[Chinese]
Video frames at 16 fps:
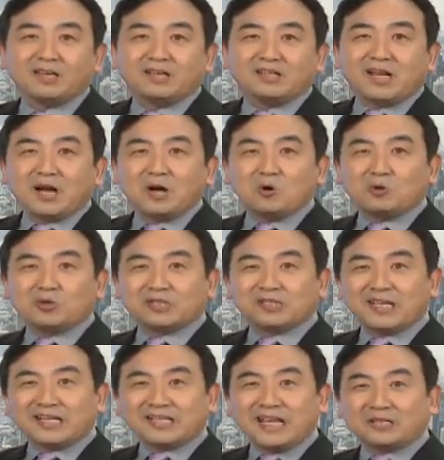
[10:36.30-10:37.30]
然后我跟
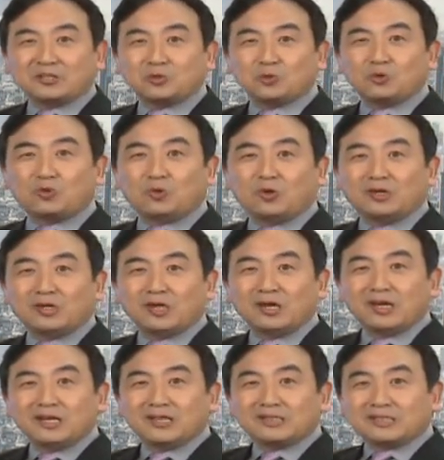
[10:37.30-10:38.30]
大家说过，
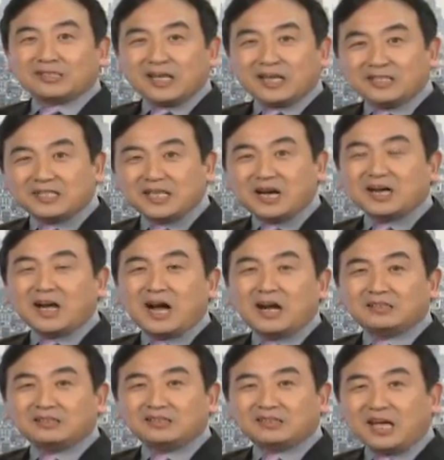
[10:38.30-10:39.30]
在香
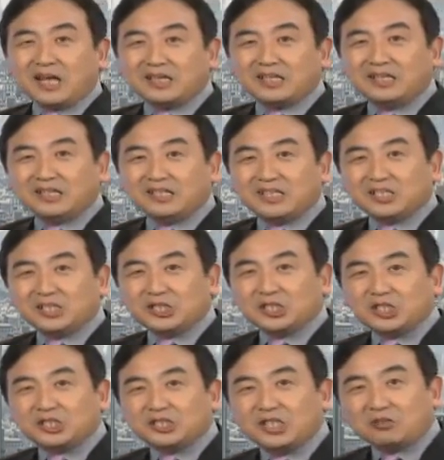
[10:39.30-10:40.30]
港他一定
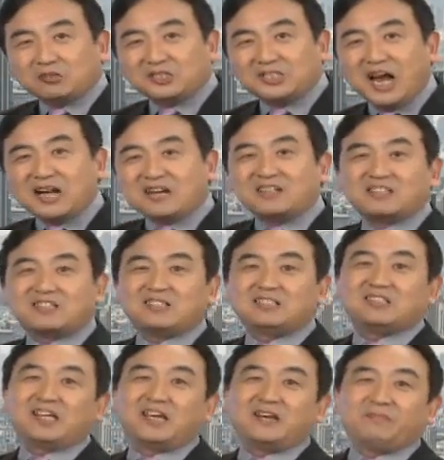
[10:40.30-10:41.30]
制造杀人事
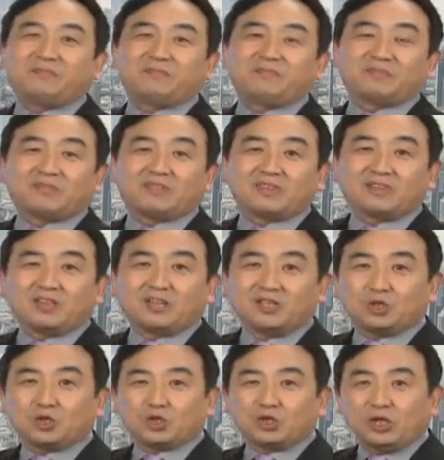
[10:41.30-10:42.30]
件。
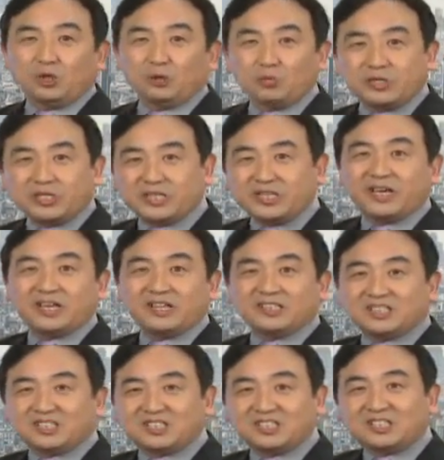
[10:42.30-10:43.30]
流血，
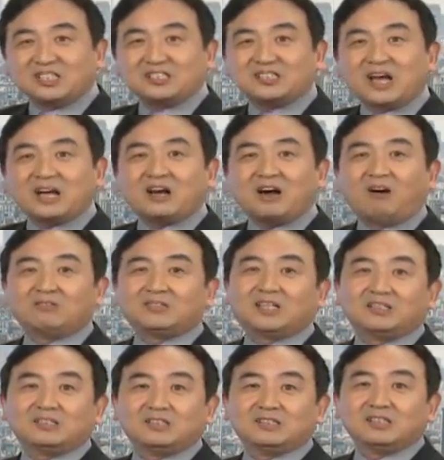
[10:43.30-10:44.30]
死人才好的，
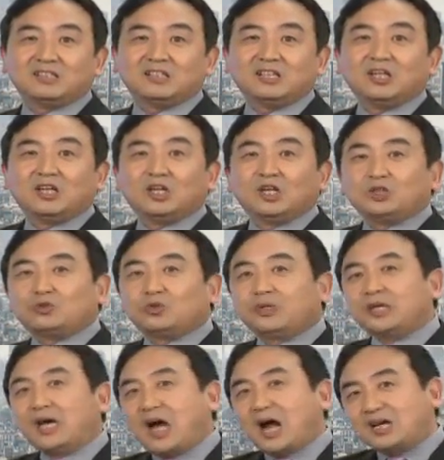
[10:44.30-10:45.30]
所
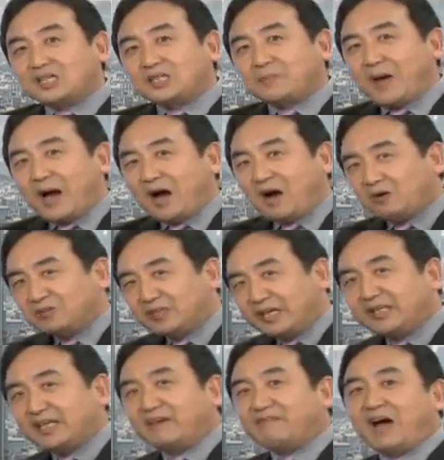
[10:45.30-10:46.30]
以28号
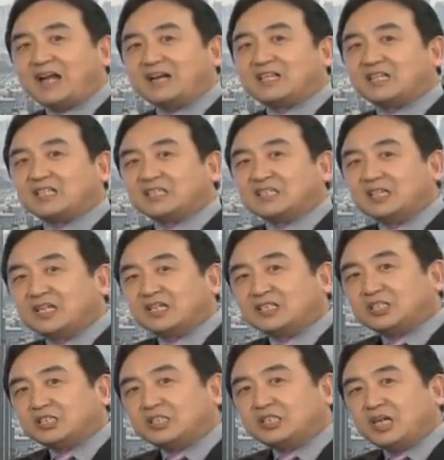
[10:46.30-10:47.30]
那天晚上
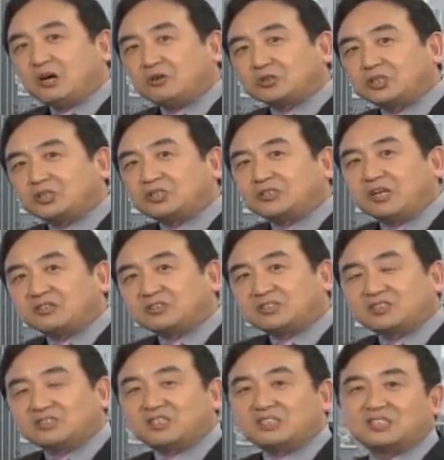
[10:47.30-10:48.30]
是要制造
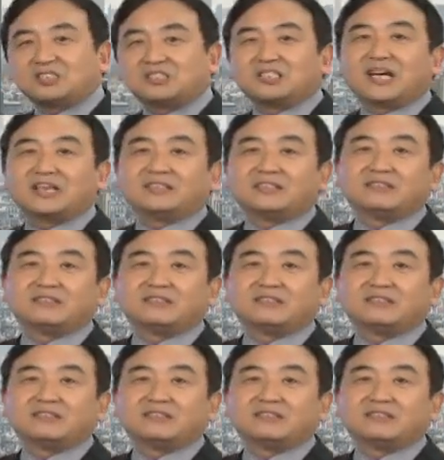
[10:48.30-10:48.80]
死人事件